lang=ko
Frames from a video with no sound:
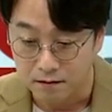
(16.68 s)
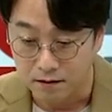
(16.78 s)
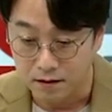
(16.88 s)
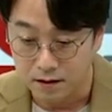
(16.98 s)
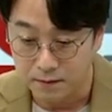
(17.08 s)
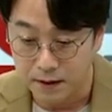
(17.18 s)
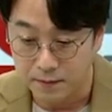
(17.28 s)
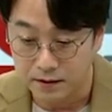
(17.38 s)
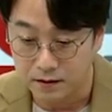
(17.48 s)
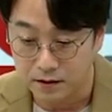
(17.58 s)
아,
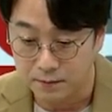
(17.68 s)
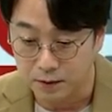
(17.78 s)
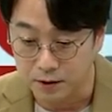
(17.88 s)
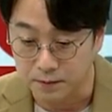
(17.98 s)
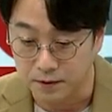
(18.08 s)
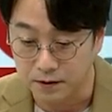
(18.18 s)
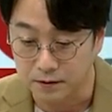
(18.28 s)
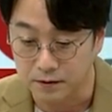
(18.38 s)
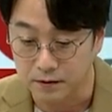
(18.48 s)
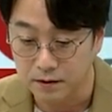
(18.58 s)

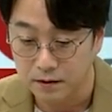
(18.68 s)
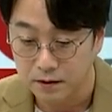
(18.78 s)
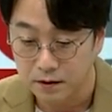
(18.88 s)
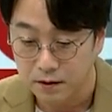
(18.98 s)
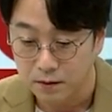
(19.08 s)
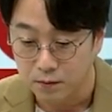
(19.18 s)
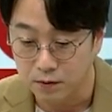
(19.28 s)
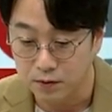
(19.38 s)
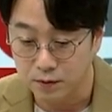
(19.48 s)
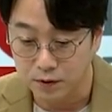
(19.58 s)
84,350원. 예,
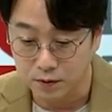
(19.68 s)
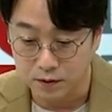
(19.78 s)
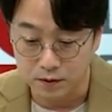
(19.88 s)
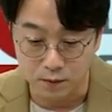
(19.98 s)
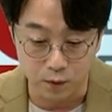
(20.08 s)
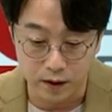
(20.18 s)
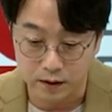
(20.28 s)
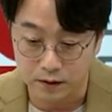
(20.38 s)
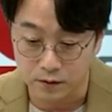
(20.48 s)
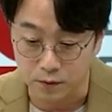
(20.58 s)
예. 그리고 이거
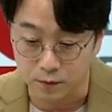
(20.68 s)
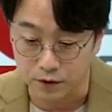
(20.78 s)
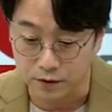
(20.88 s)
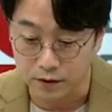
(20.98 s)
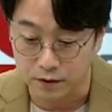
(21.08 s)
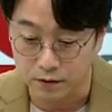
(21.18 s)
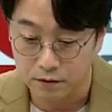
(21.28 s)
오래된 종목이군요.